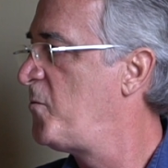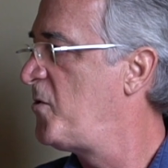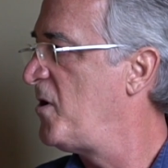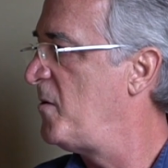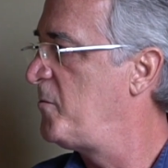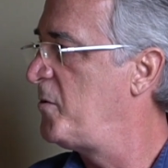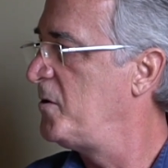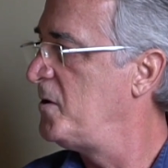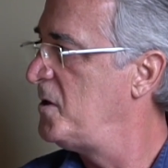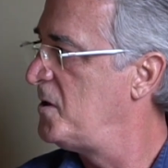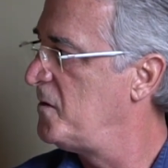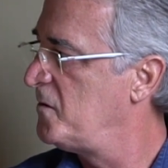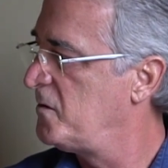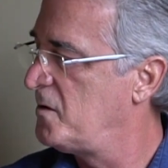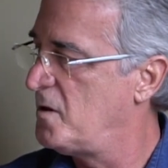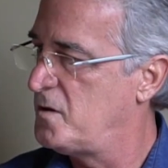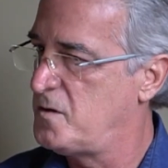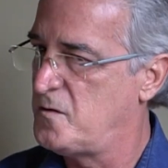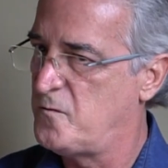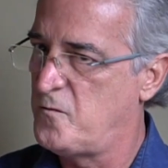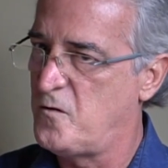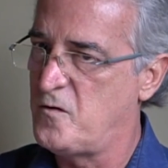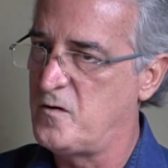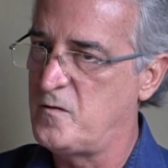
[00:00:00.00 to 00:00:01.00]
próprio
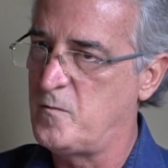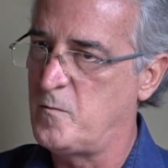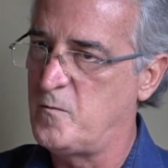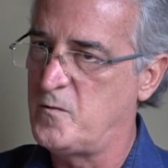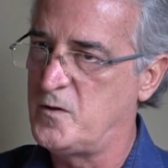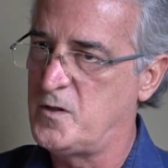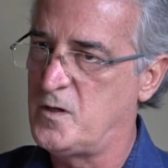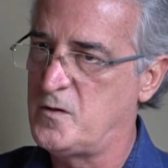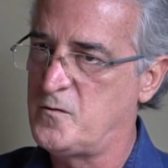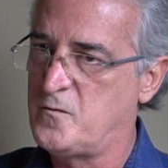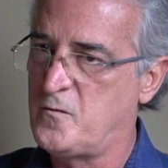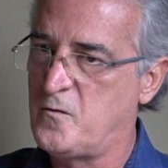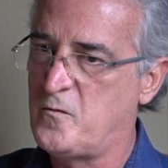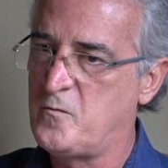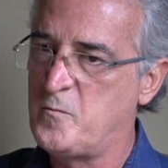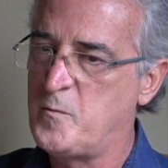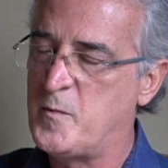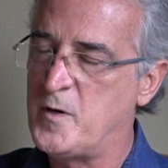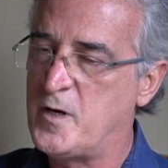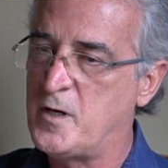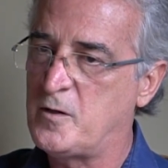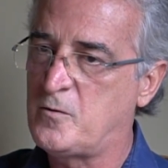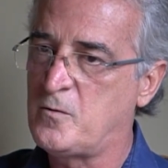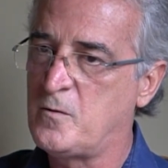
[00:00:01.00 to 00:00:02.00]

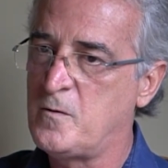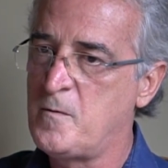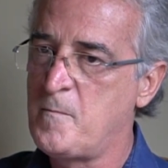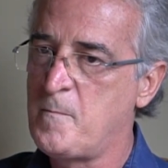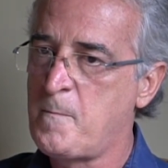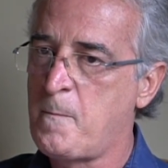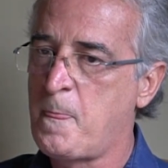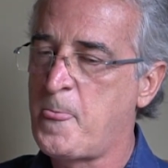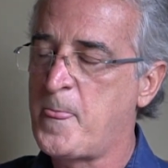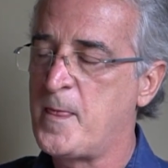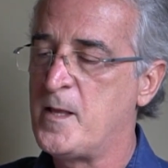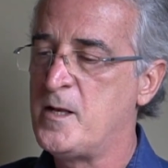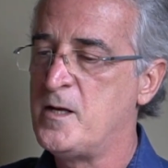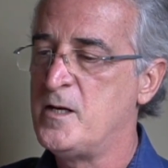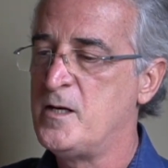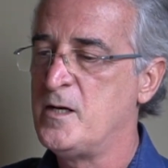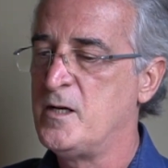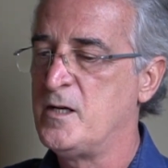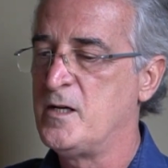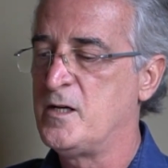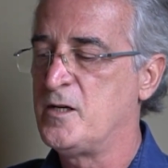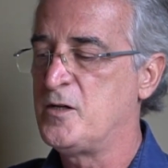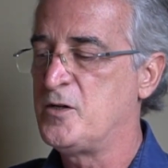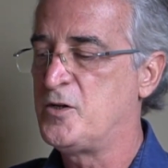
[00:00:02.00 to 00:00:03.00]
desenvolvimento,
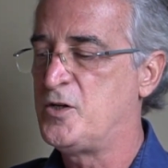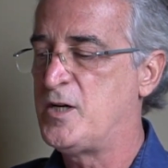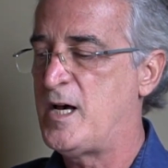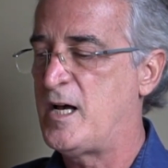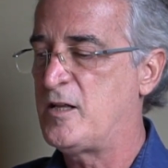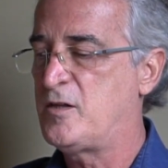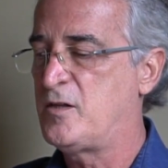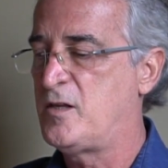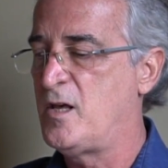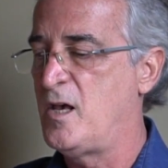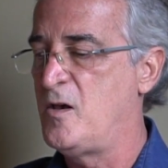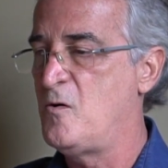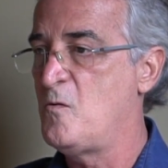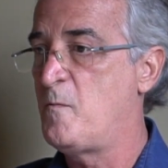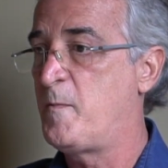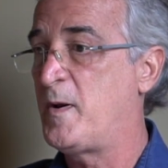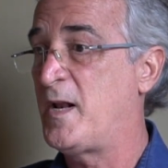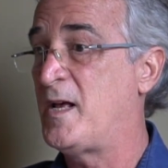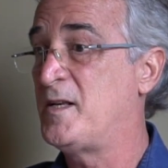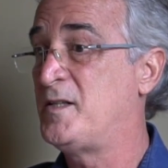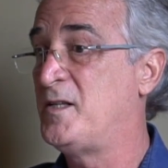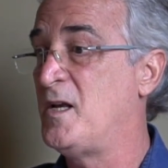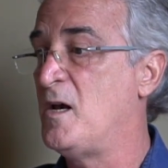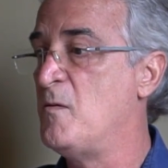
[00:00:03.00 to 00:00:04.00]
já tem um
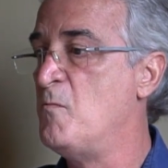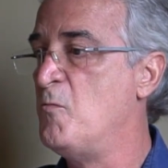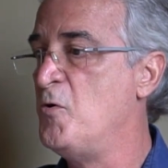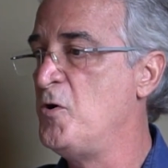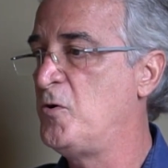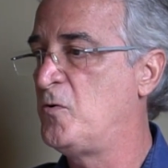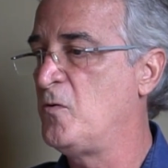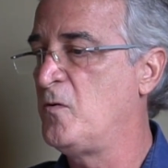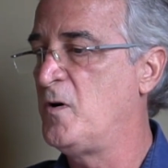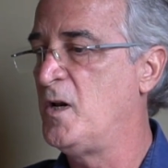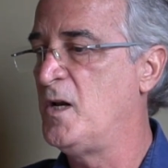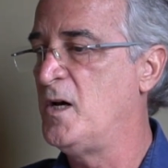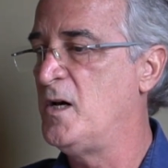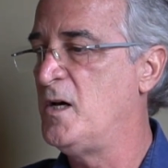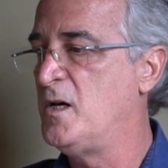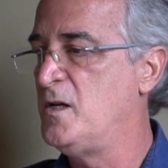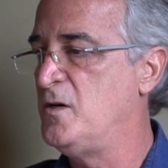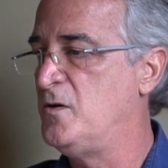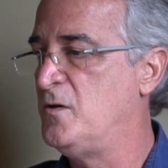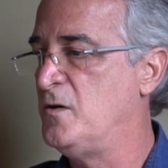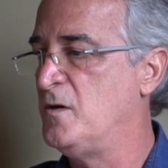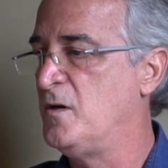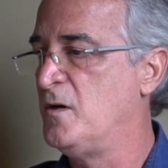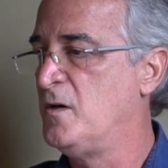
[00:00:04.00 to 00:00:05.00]
prazer muito
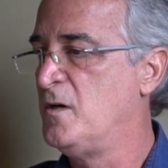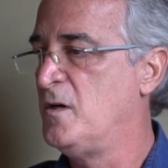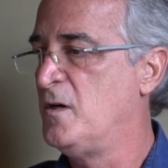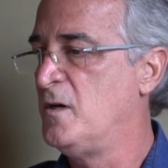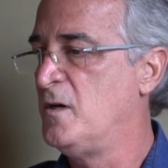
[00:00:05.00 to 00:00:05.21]
grande